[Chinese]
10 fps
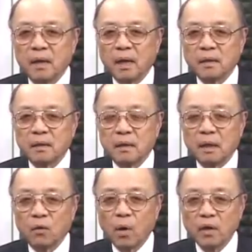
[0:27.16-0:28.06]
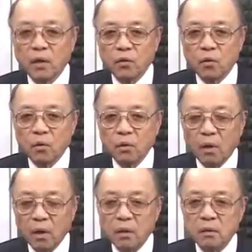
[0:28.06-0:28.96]
啊，发现着讲
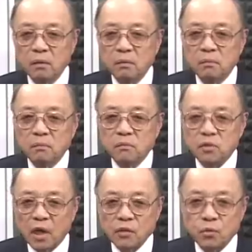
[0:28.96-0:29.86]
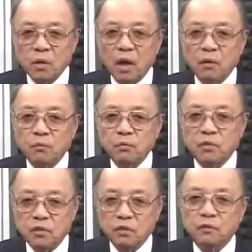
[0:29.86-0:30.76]
诶，真侪人有
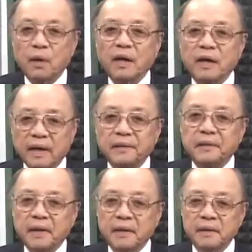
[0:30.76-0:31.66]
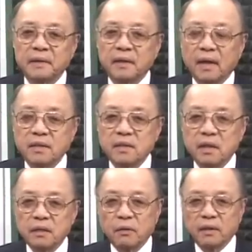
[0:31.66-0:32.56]
脂肪肝呐，啊，即个
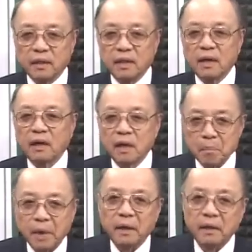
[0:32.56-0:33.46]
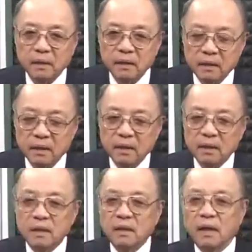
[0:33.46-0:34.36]
药定来人咧问，
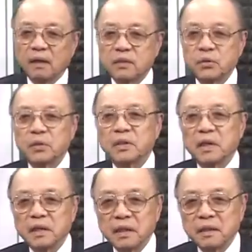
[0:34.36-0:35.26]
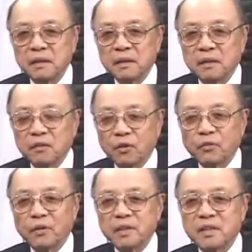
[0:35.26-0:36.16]
啊，所以今仔日我
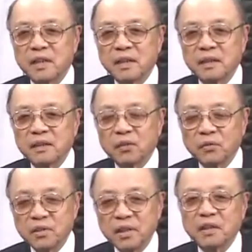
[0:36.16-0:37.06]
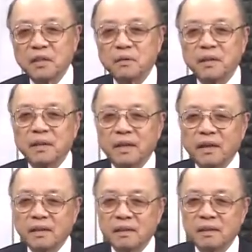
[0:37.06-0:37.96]
也请用即个机会
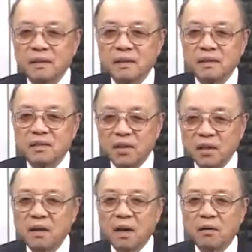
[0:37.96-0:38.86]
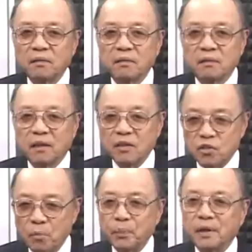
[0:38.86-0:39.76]
来请教陈
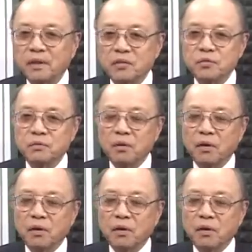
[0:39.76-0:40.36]
昌平医师，